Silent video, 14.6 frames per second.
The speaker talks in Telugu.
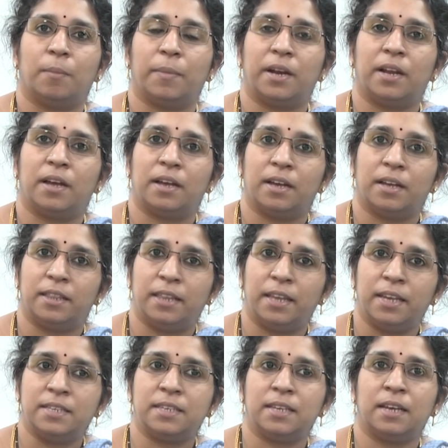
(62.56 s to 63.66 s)
మన
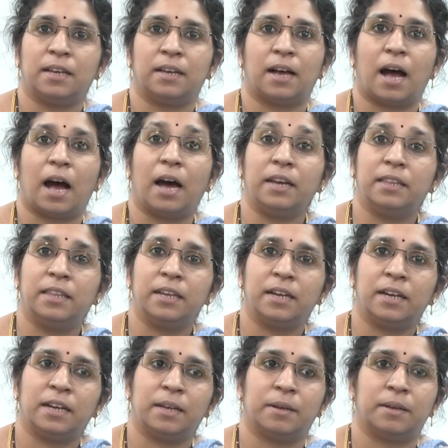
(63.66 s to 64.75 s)
దేశ
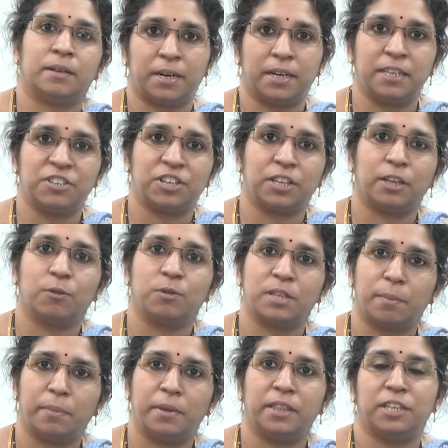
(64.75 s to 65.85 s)
ఆర్థిక పటిష్టతకు
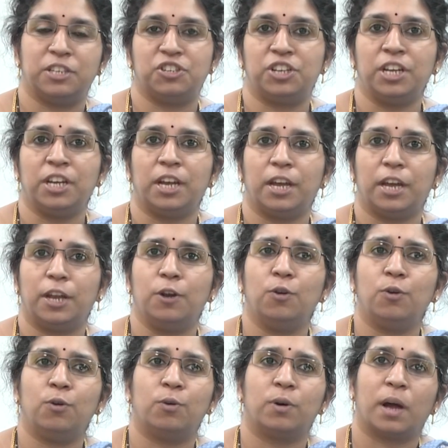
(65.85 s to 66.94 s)
సంబంధించి
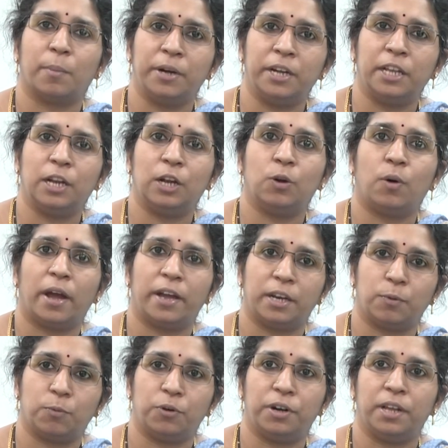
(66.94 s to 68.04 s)
ఎన్నో కమిటీల్లో
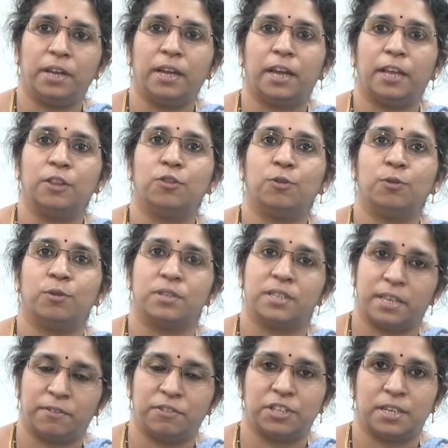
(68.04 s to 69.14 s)
ఆయన ఉండి ఎంతో
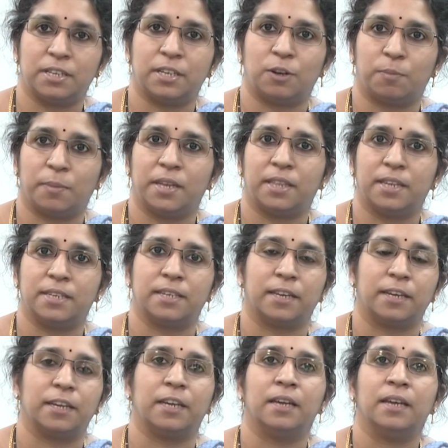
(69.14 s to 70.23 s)
సేవ చేశారు మన
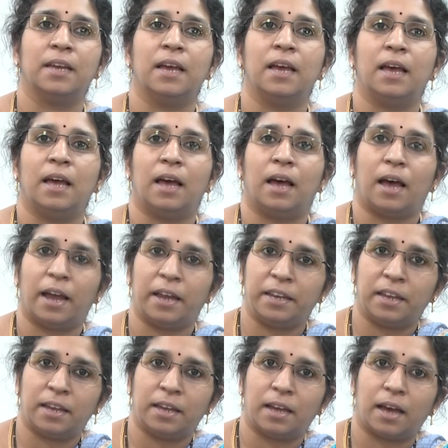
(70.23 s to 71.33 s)
దేశానికి
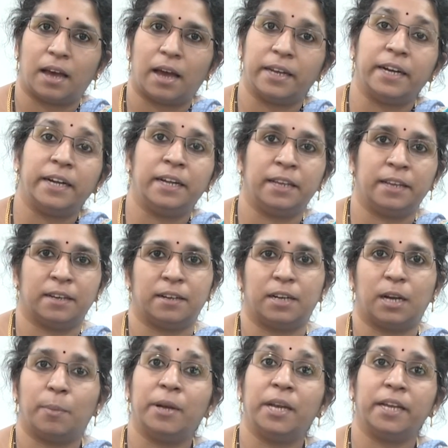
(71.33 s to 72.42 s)
ఆయన ఐఐటిఎన్
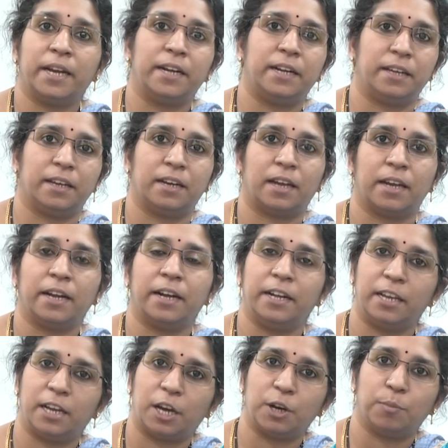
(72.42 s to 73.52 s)
డబల్ ఐఐటిఎన్
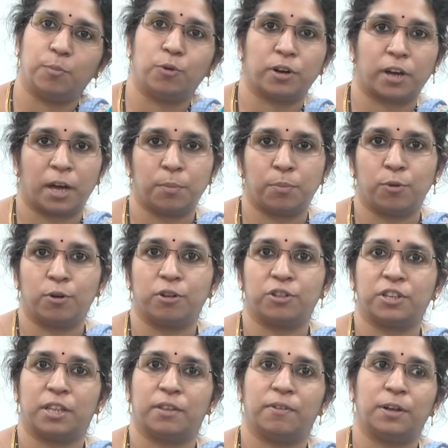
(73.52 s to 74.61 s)
ఐఐటి ఖరగ్పూర్ కాన్పూర్లో
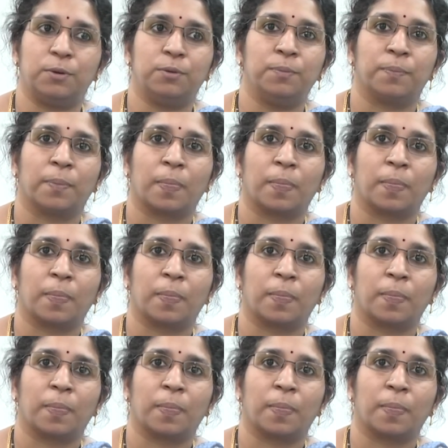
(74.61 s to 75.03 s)
చదివారు